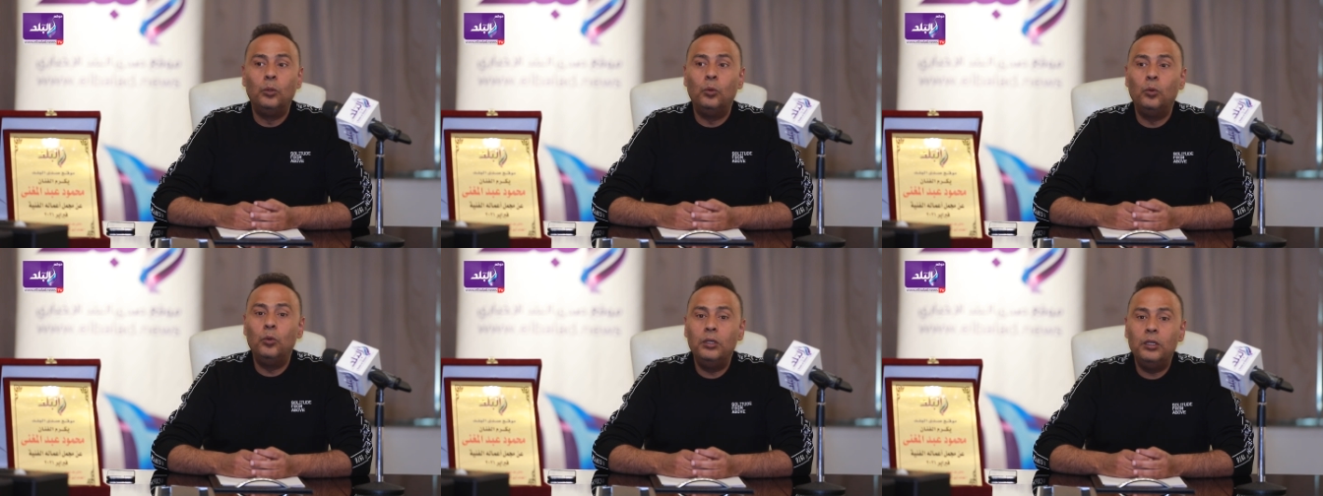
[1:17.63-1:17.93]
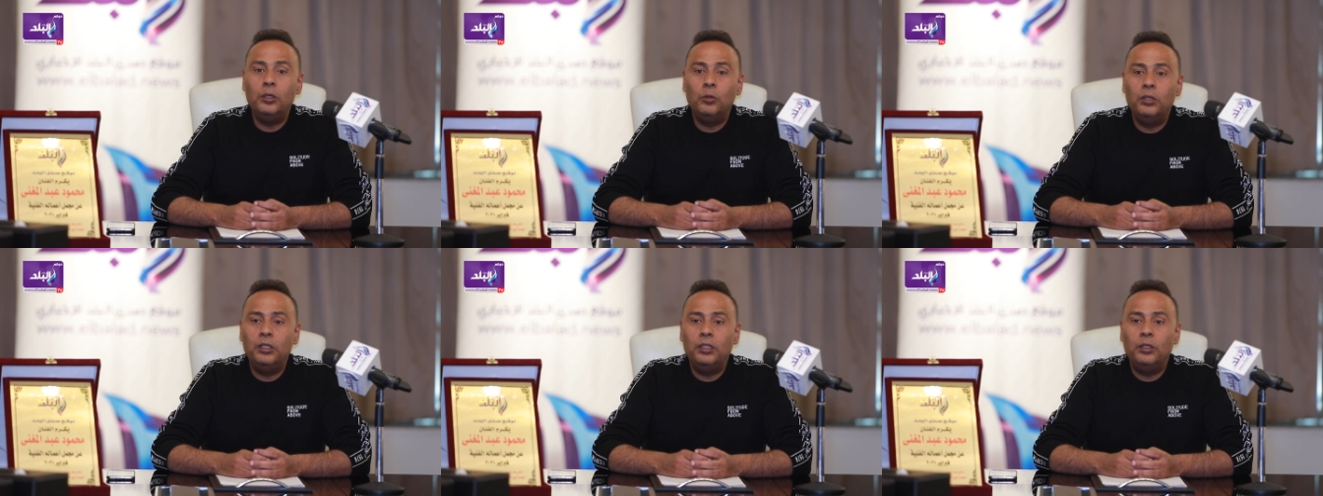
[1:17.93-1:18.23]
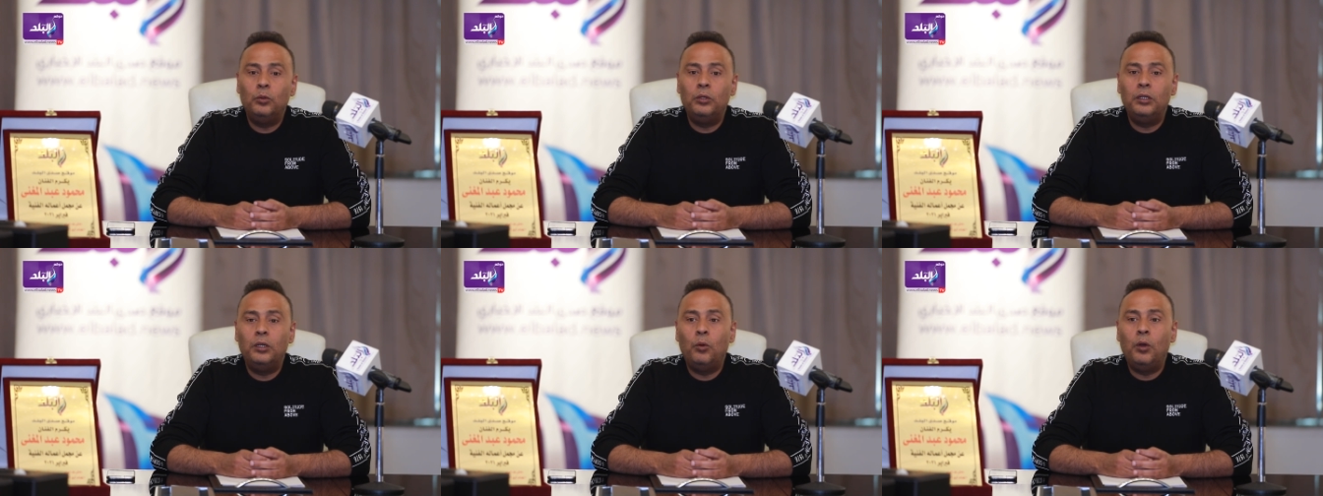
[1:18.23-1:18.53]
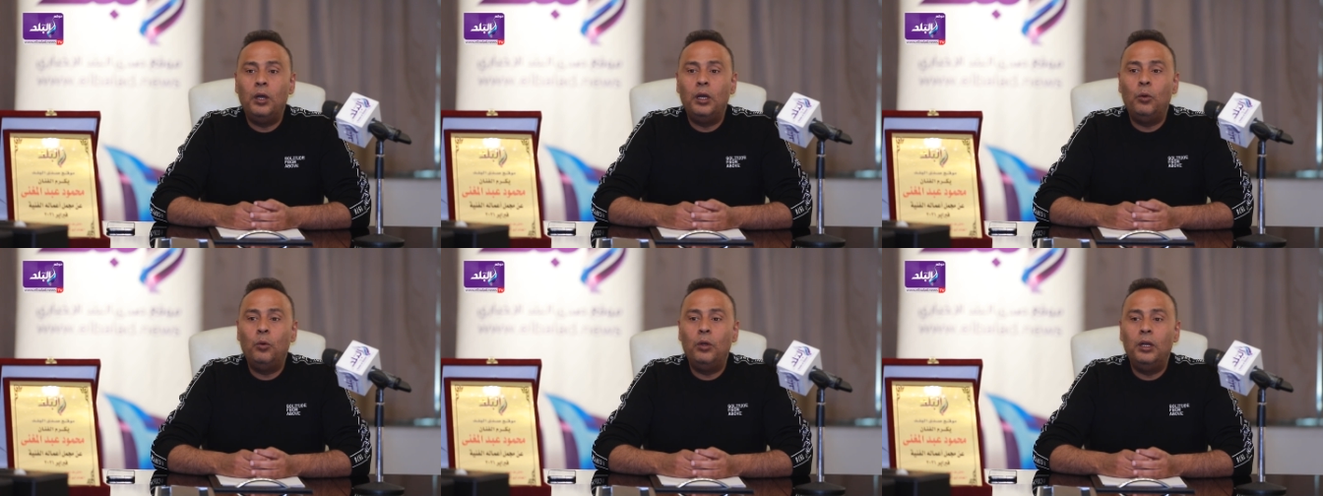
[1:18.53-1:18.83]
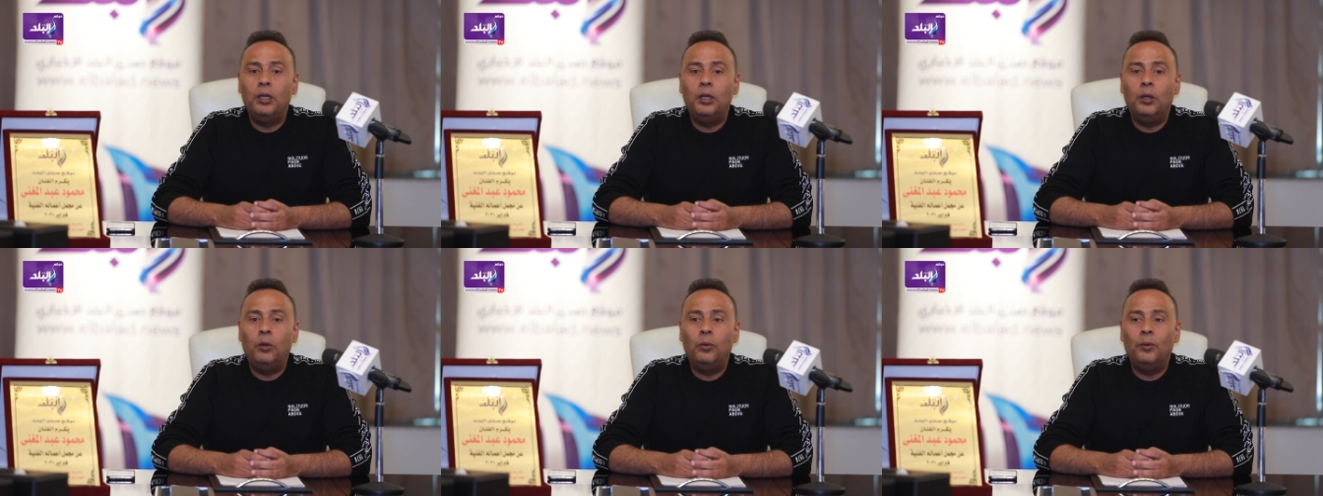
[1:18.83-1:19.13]
و و و و
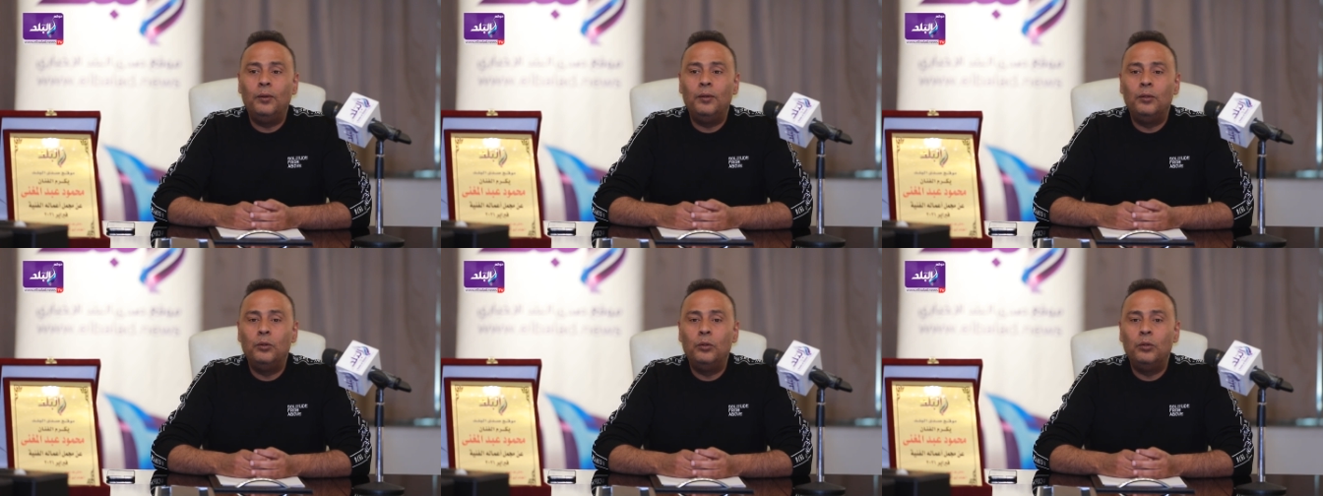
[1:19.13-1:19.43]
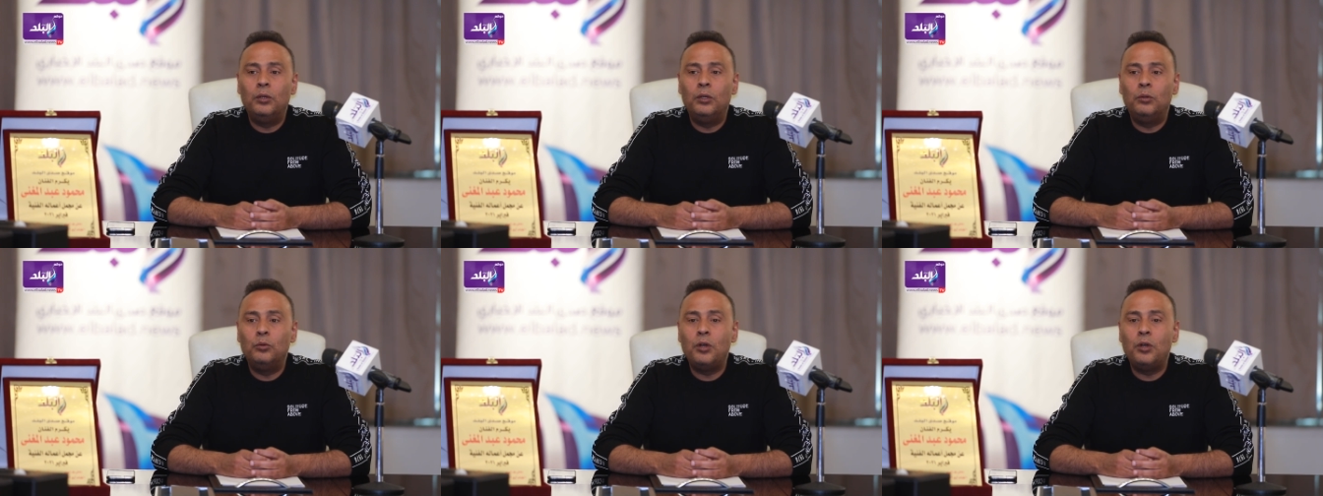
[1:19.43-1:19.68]
و